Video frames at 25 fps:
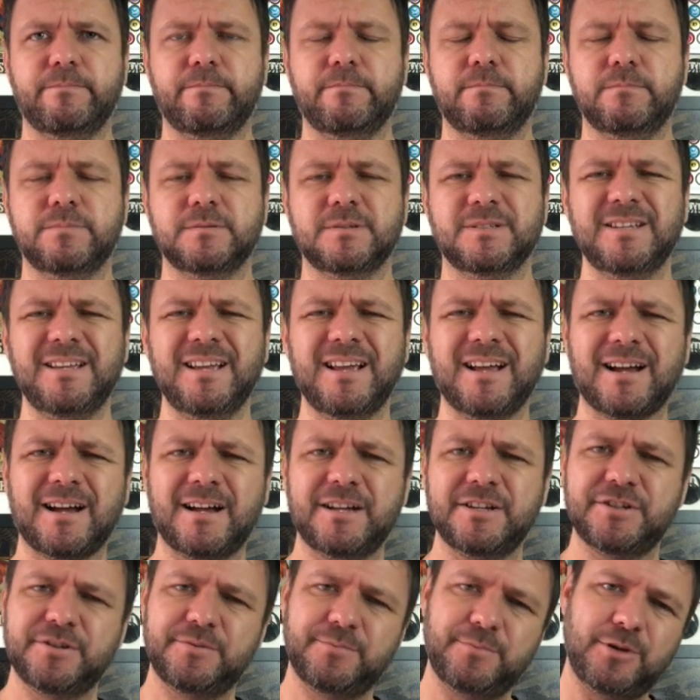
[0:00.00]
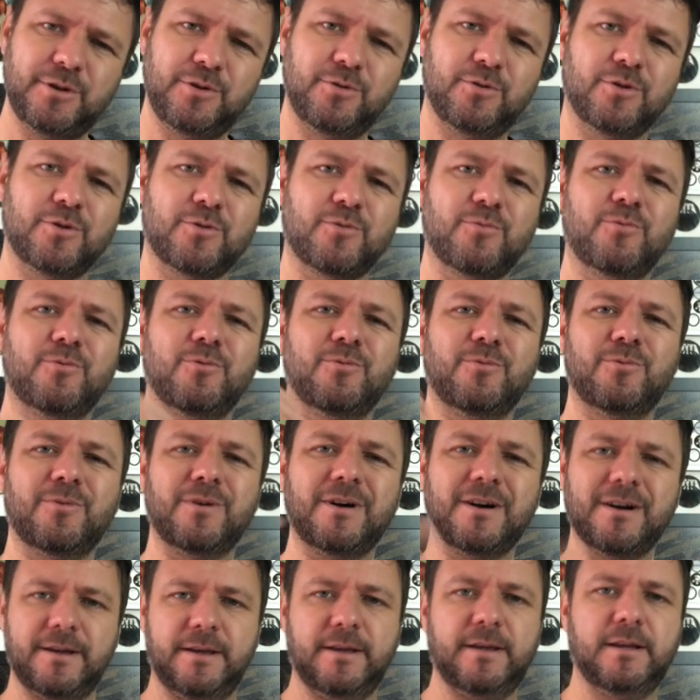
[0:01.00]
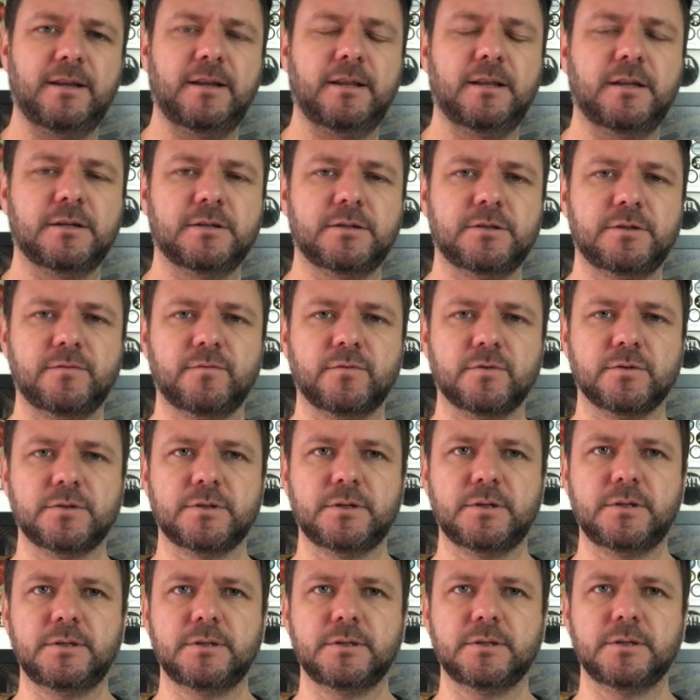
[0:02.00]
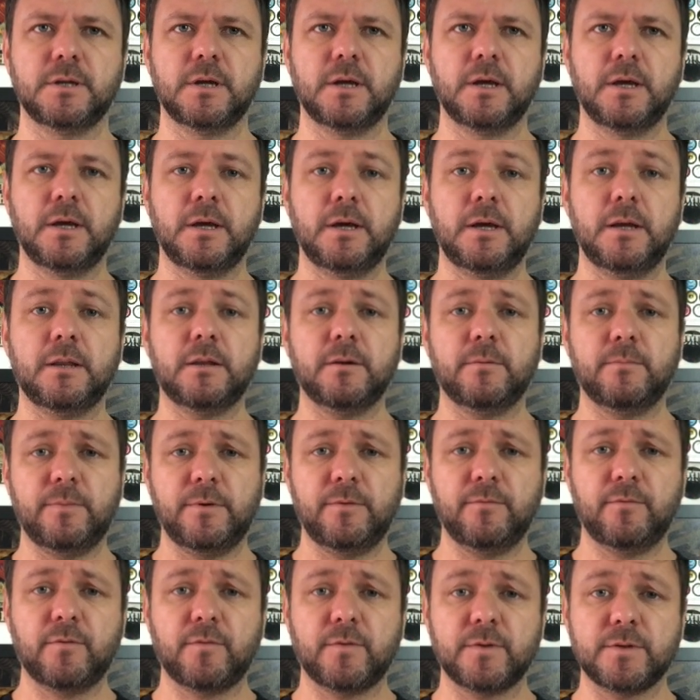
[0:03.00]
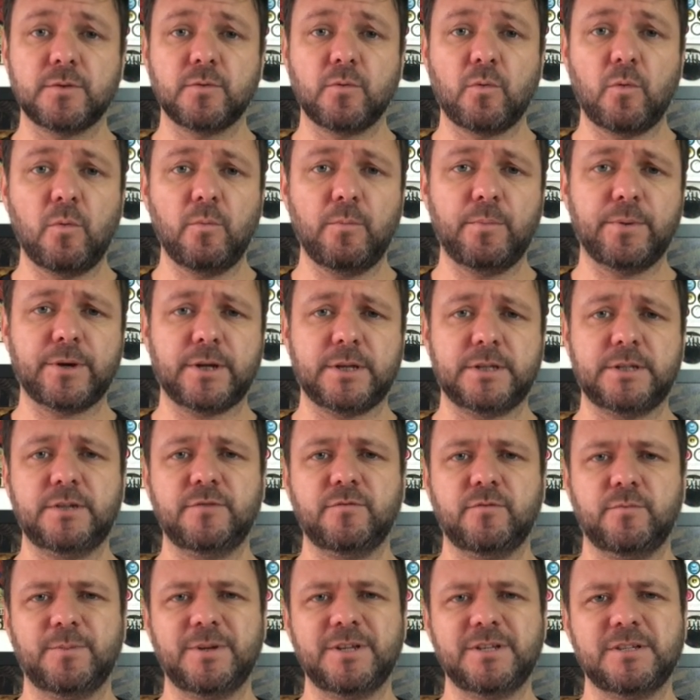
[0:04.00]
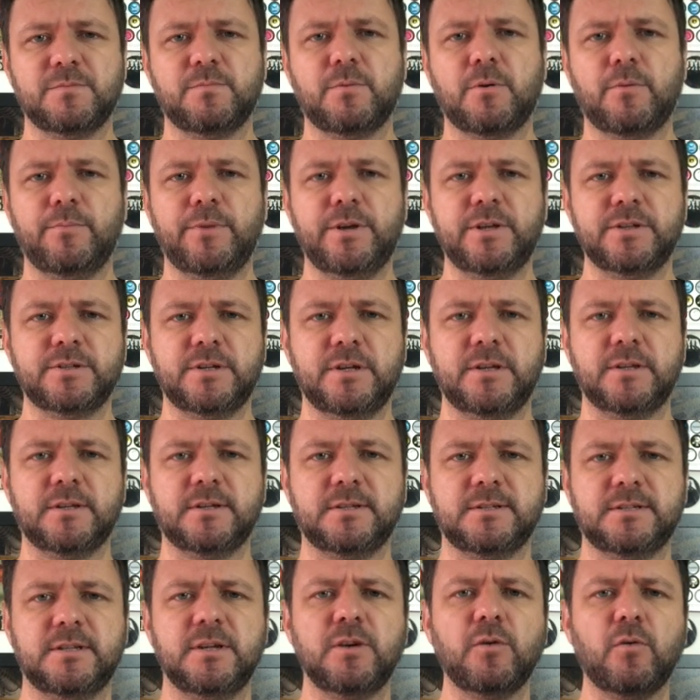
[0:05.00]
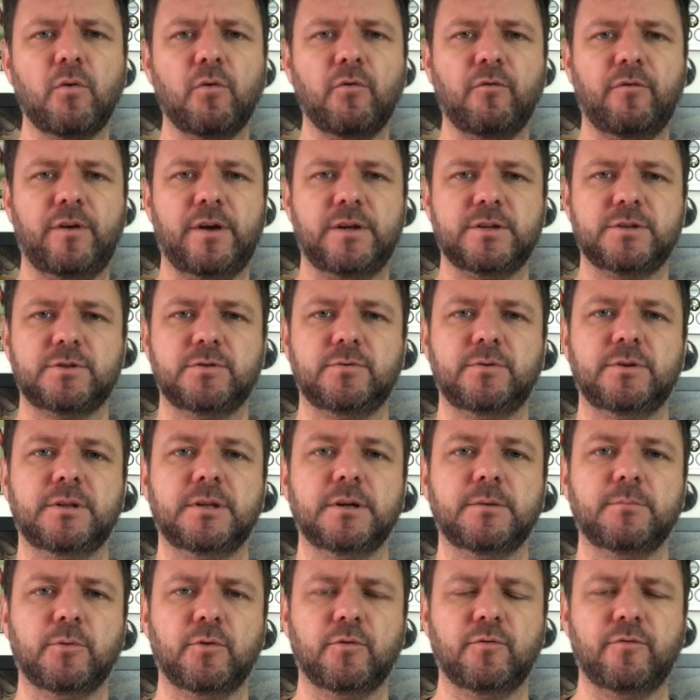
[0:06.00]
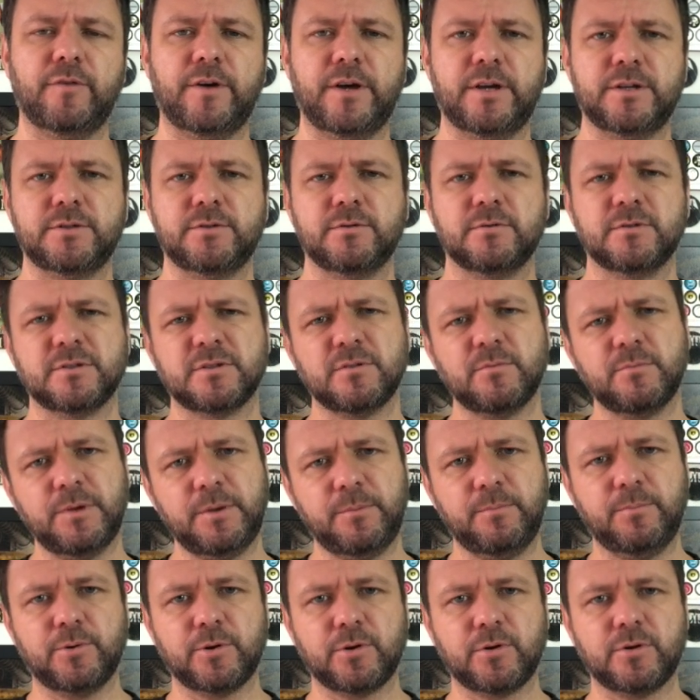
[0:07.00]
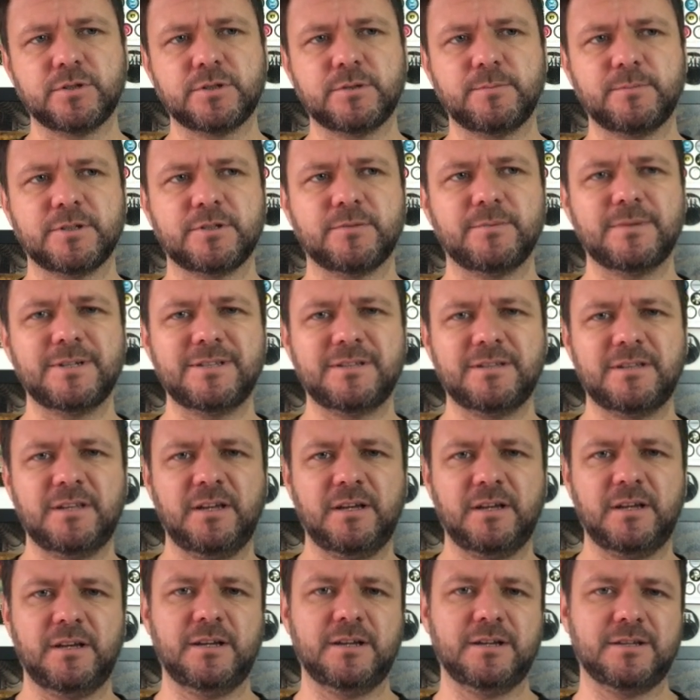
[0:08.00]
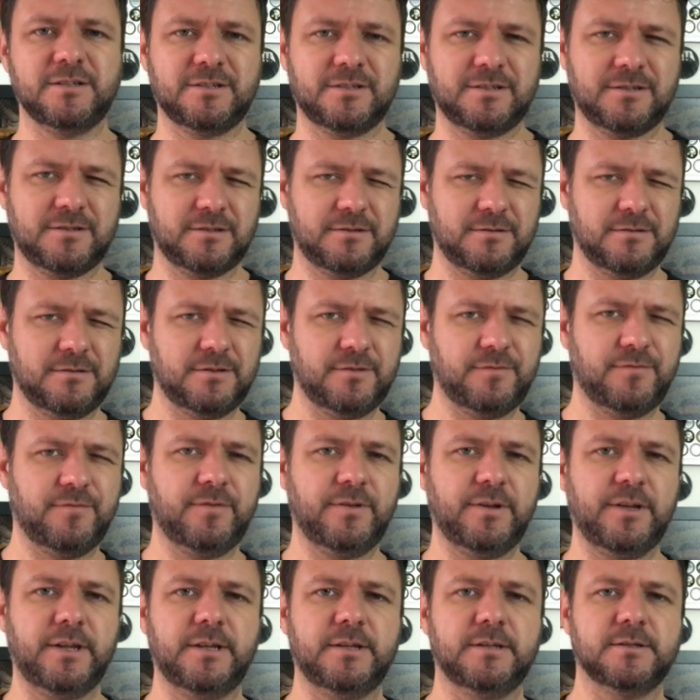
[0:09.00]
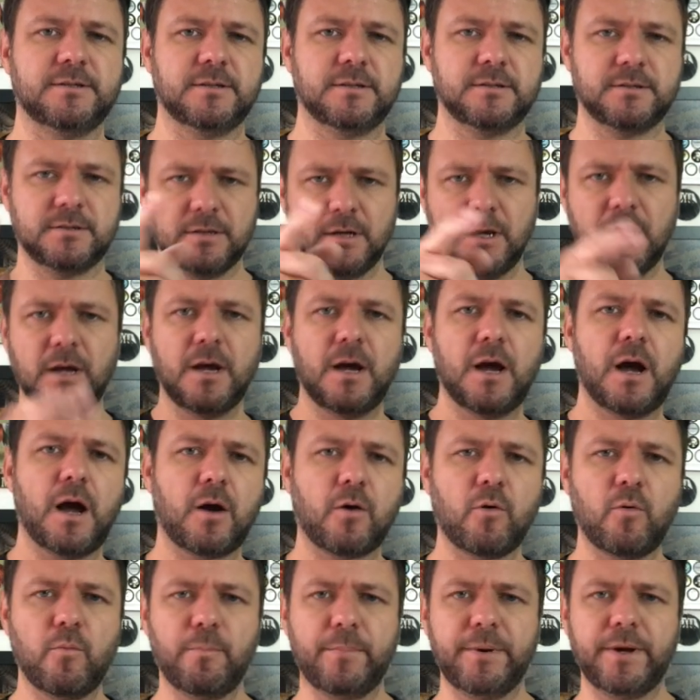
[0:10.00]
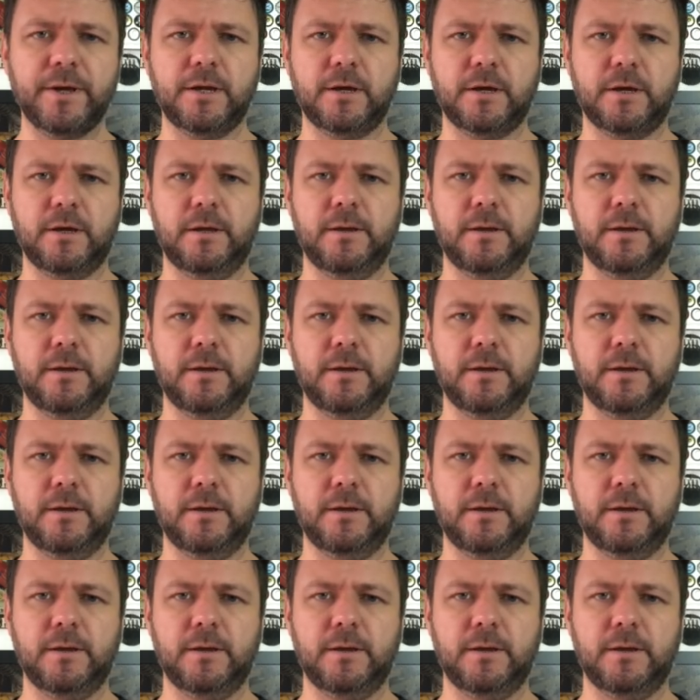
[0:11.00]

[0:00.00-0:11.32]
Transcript: se encaixe melhor com a realidade de vocês e também vou fazer um comparativo principalmente entre single vessel e double vessel, que são bem próximas, mas tem ali as diferenças. Acompanhe aí.